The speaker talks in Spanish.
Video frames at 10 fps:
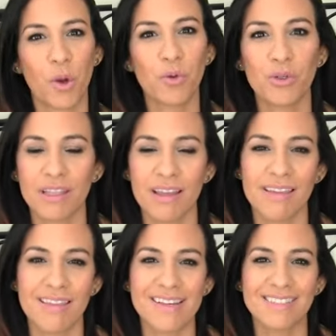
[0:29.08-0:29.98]
con,
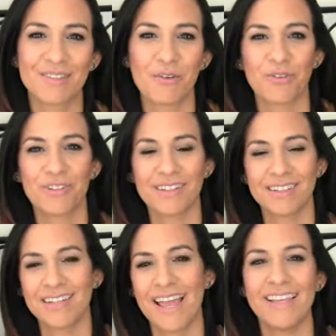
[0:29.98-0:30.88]
ustedes, con
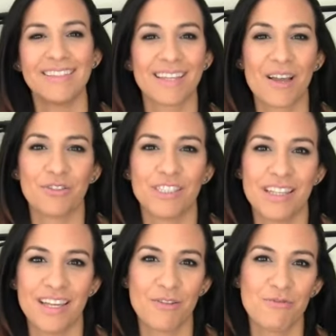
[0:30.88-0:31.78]
gente que
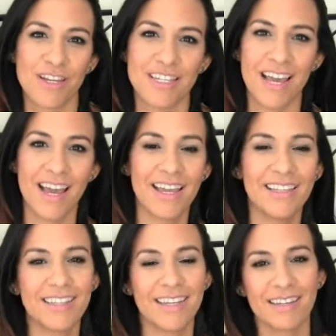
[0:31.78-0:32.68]
considero pues ya
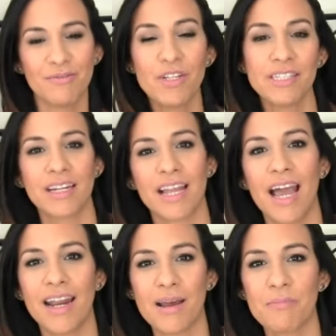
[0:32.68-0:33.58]
gente muy
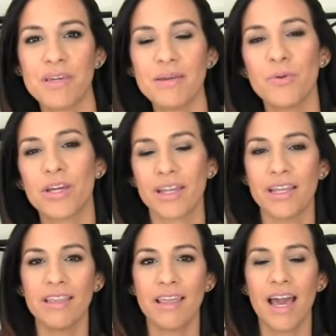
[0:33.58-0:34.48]
cercana a mí, muy
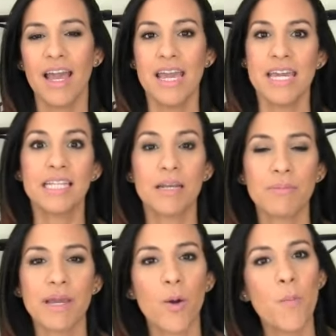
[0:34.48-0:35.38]
querida y
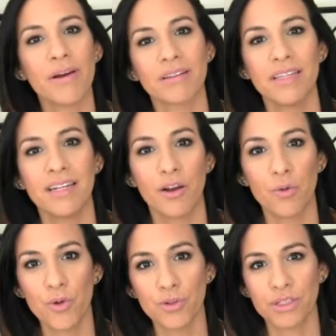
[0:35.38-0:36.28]
también compartir
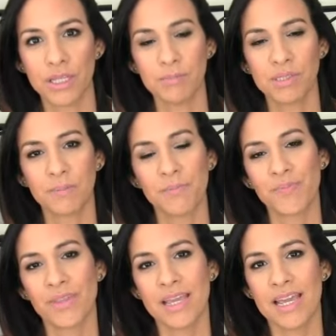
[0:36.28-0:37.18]
algunos tips
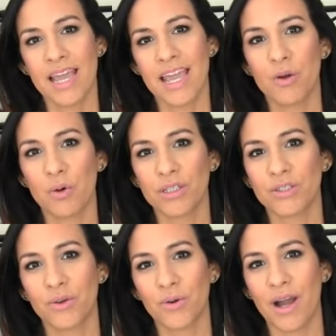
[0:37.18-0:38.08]
en
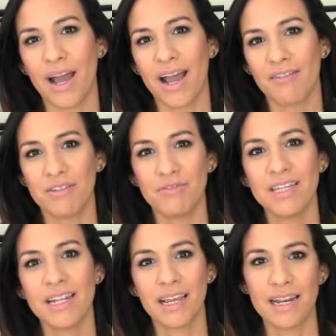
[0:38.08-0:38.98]
cuanto a
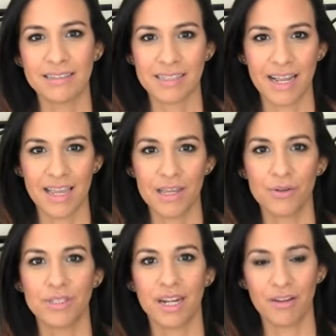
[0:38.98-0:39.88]
vivir en el
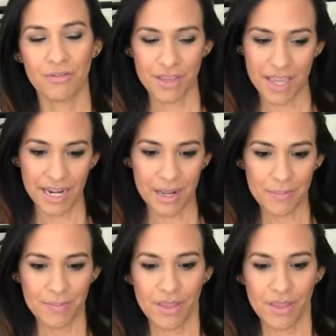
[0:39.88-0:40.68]
extranjero se refiere.